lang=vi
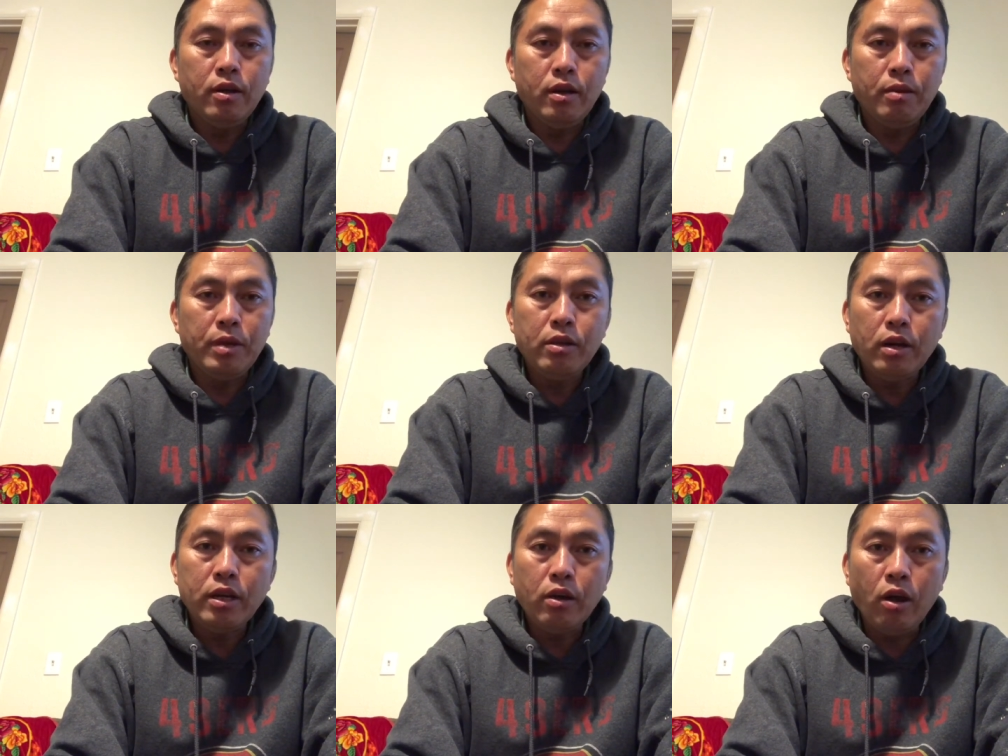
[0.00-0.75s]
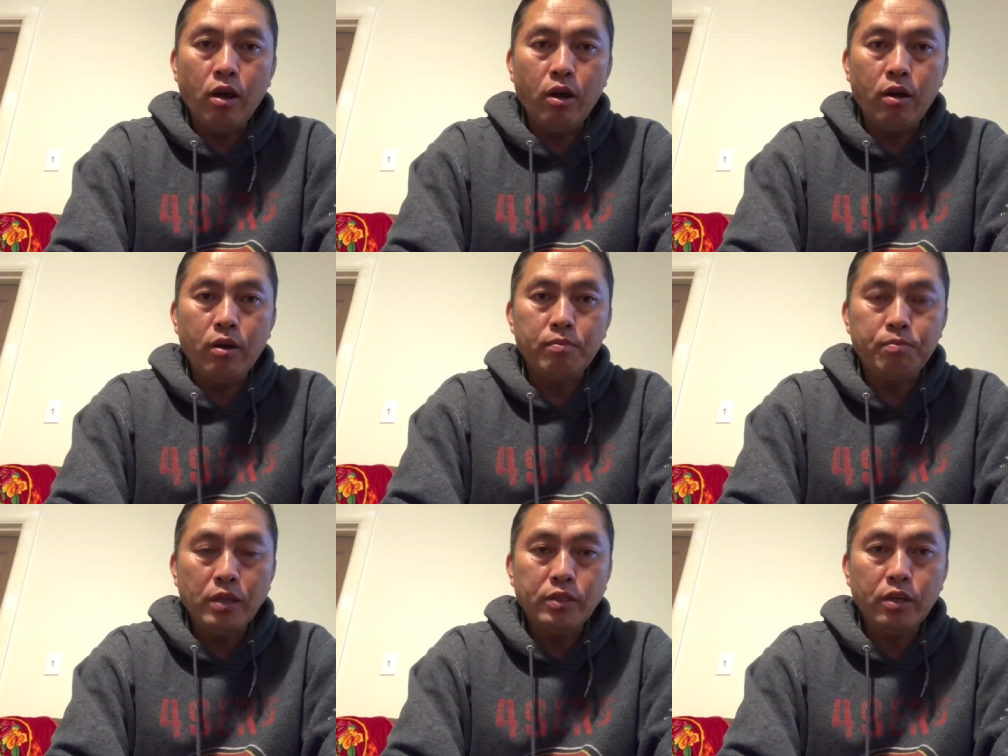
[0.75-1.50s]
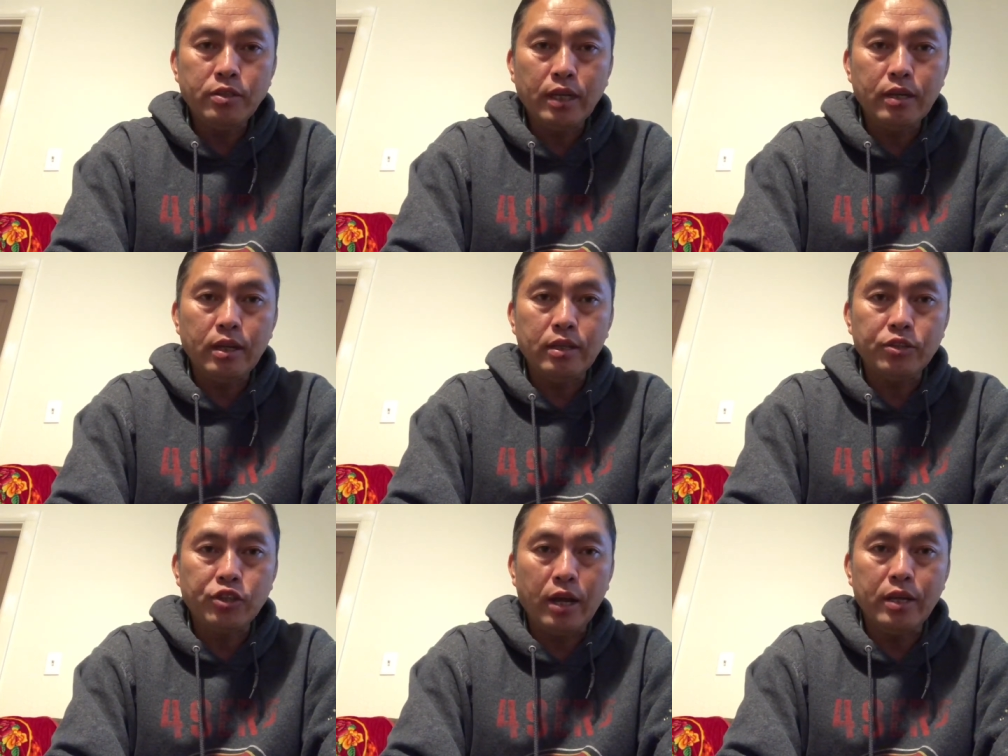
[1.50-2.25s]
ờ mà giờ lên nó bây giờ sang
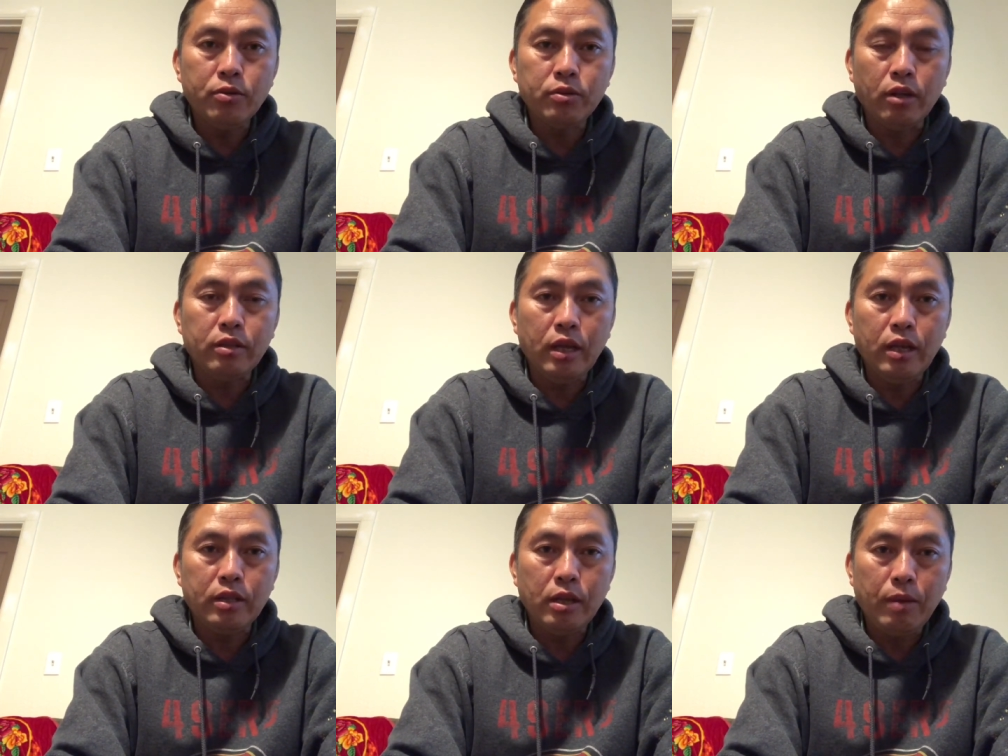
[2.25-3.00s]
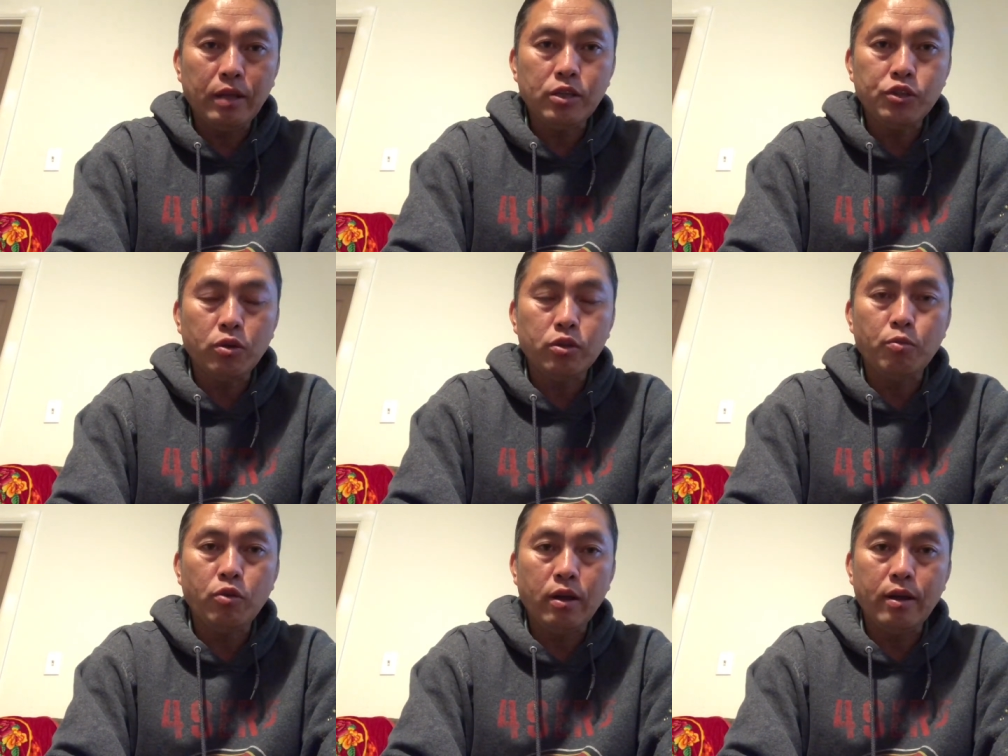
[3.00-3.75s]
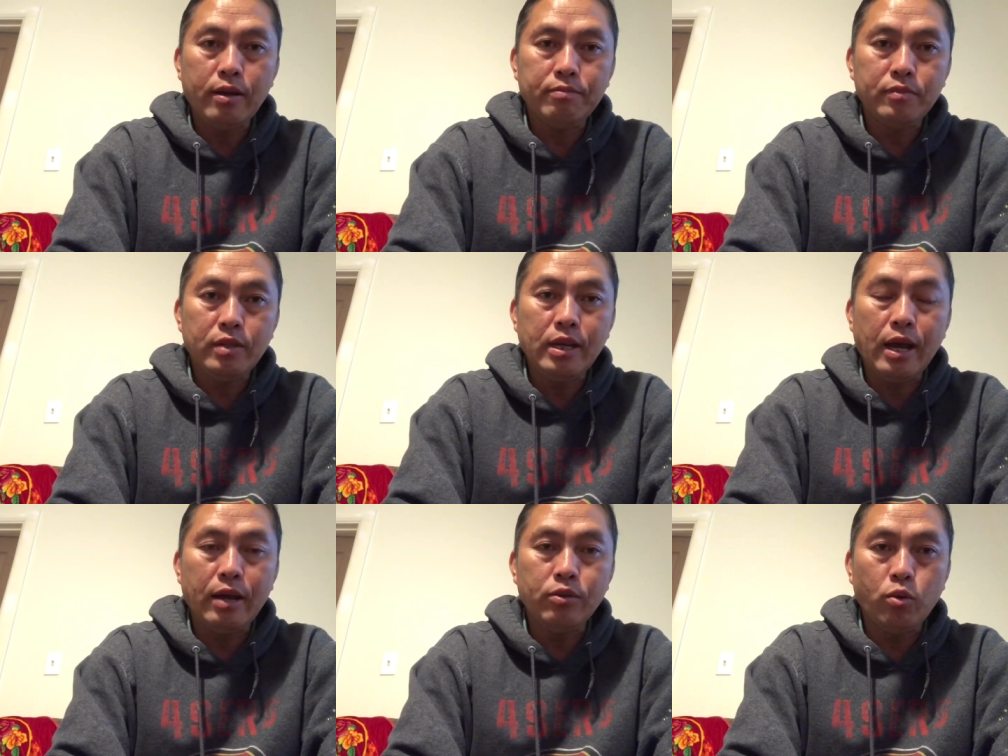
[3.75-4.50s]
hai tiền trái nó tạm tê tê mát tê chùa tôi mua
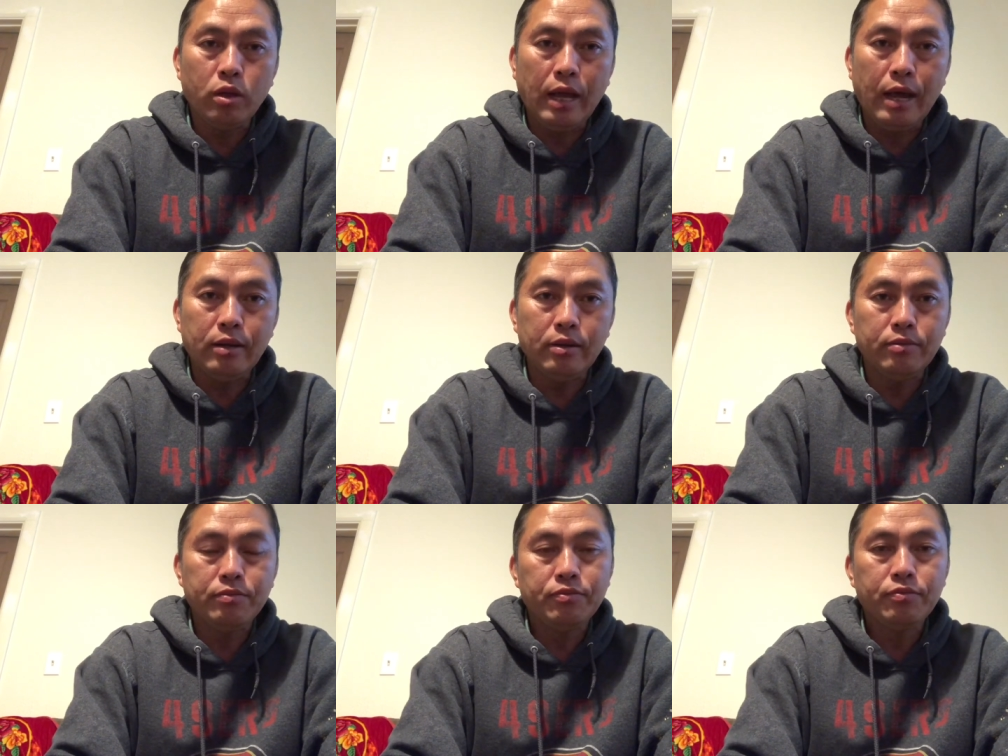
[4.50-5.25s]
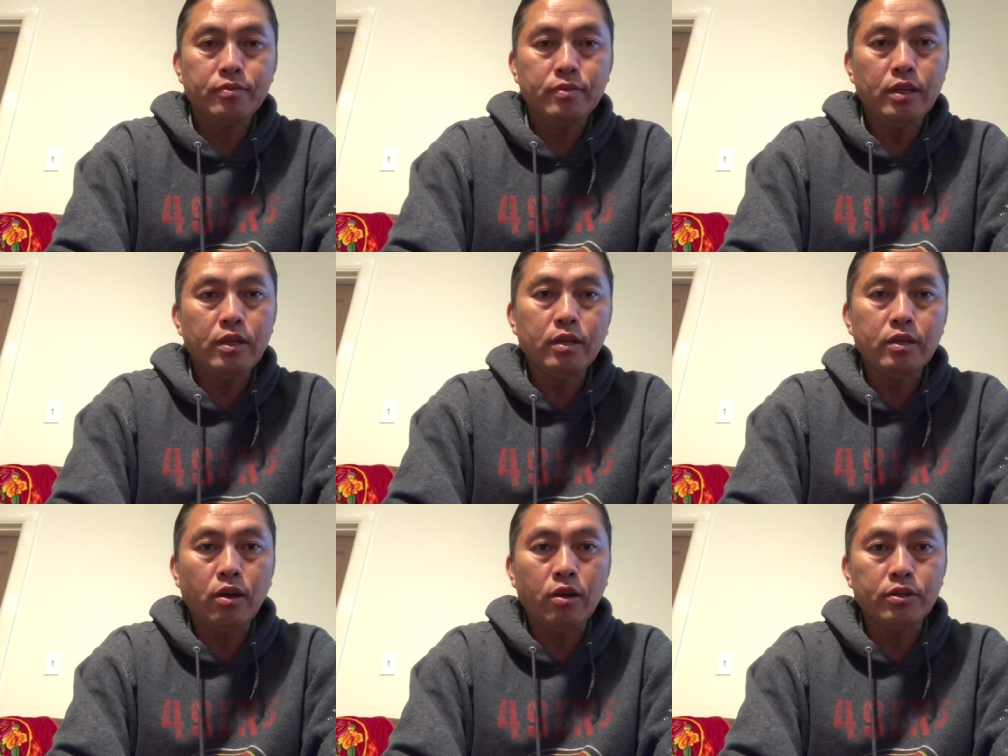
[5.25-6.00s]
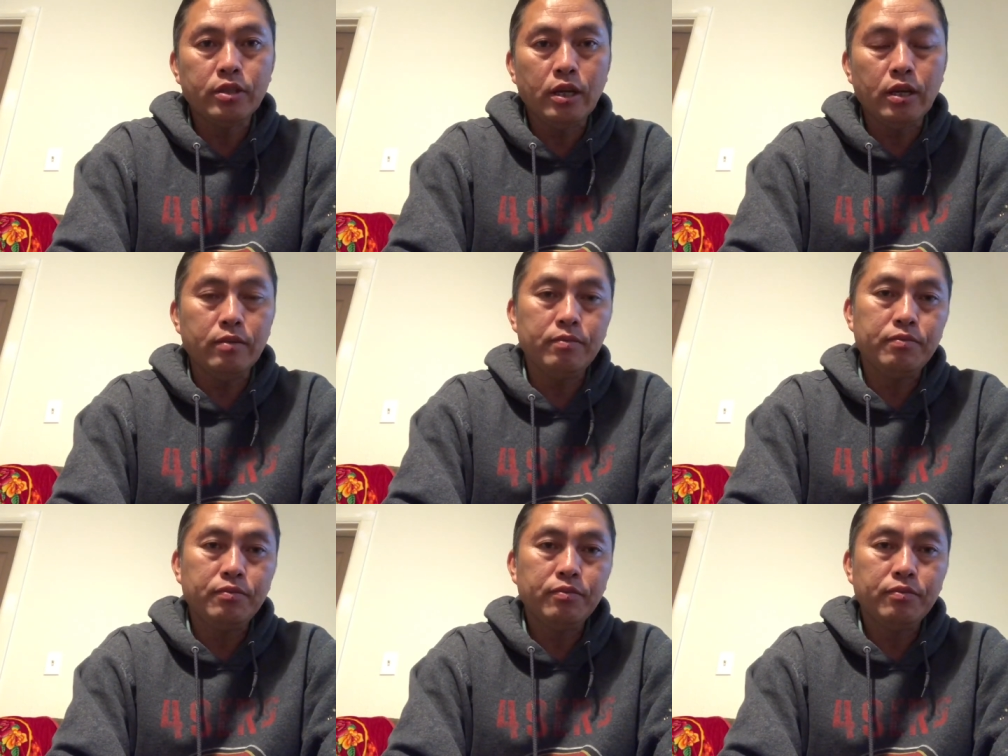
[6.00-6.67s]
li ai rồi ta rồi chỉ giờ lên nó là chị